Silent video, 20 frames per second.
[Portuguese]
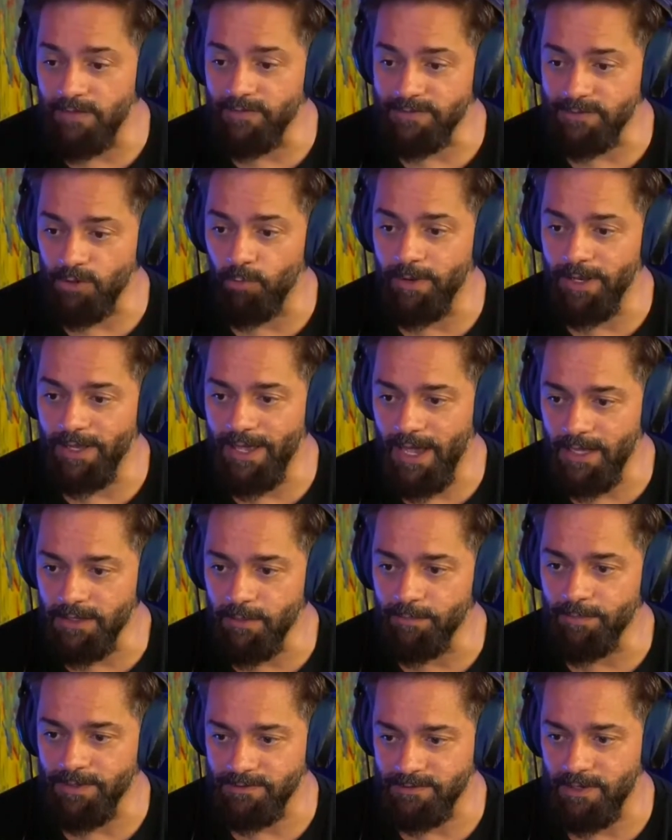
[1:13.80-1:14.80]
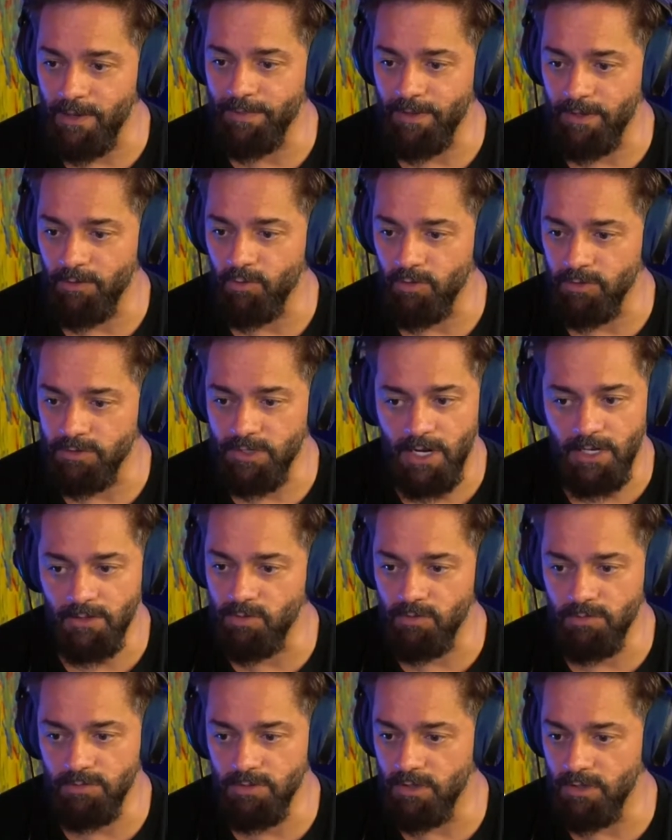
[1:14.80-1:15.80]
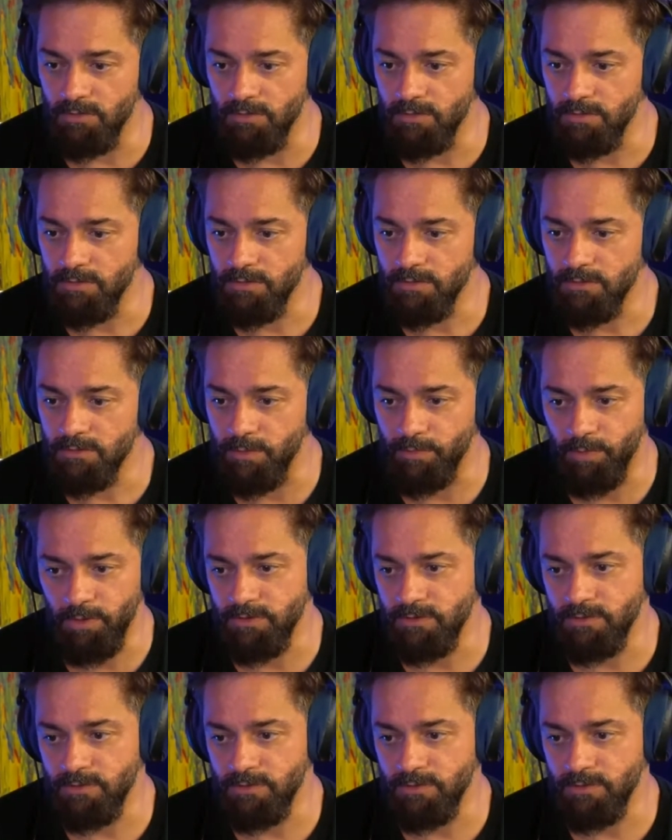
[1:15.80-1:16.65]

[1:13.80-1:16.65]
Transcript: você é obrigado a passar pelo contrato ou não? Você, pode... Você tem